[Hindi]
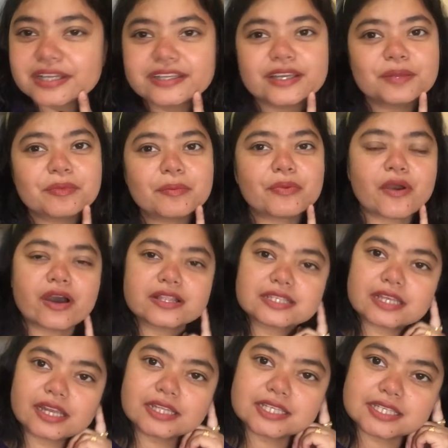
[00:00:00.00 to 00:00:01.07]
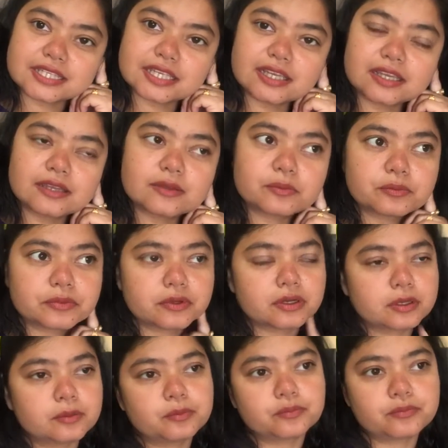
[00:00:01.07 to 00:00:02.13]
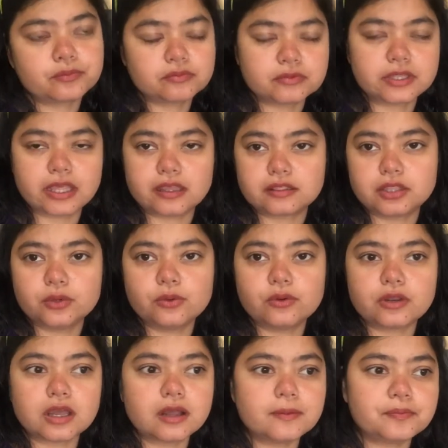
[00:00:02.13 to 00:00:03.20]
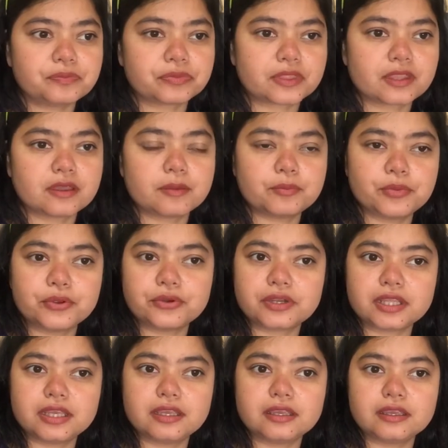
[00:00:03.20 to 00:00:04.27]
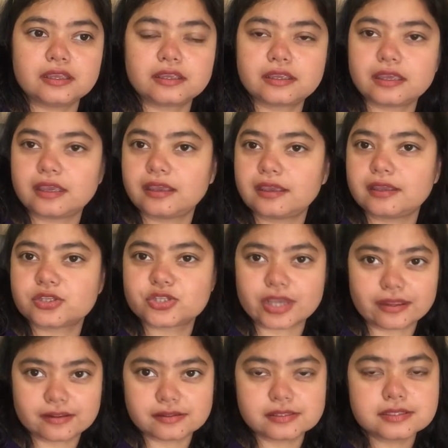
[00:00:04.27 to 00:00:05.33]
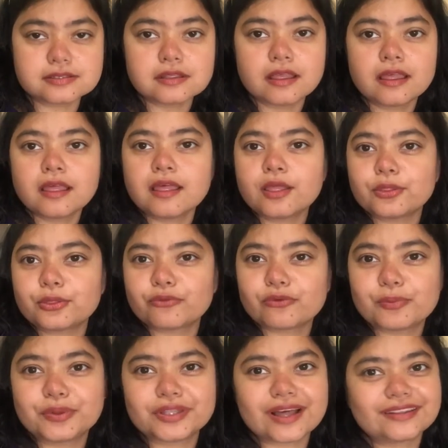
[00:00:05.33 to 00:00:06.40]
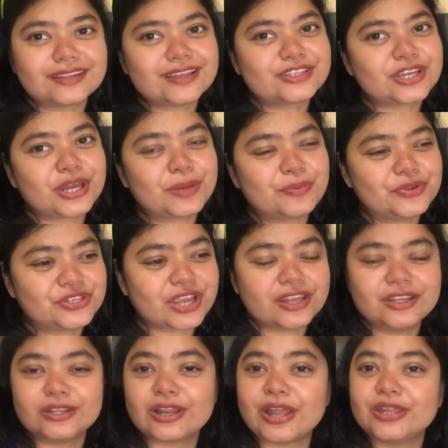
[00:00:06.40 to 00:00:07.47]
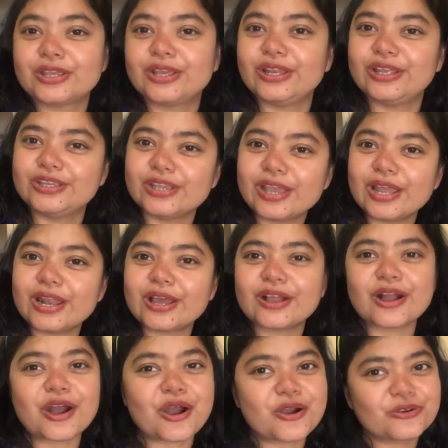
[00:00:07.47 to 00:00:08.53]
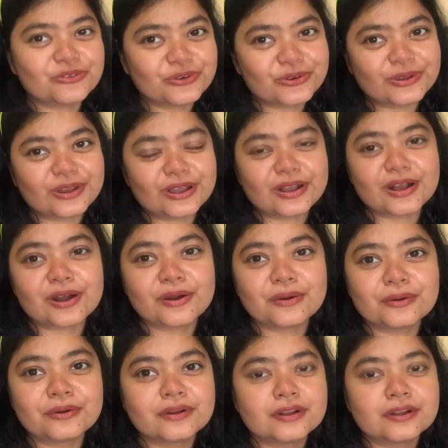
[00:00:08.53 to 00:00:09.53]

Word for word: यार मैं बहुत सारे जैसे देखती हूँ ना ब्यूटी के चैनल्स तो वो बताते हैं चेहरे पे शाइनिंग लाने के लिए ये लगाओ वो लगाओ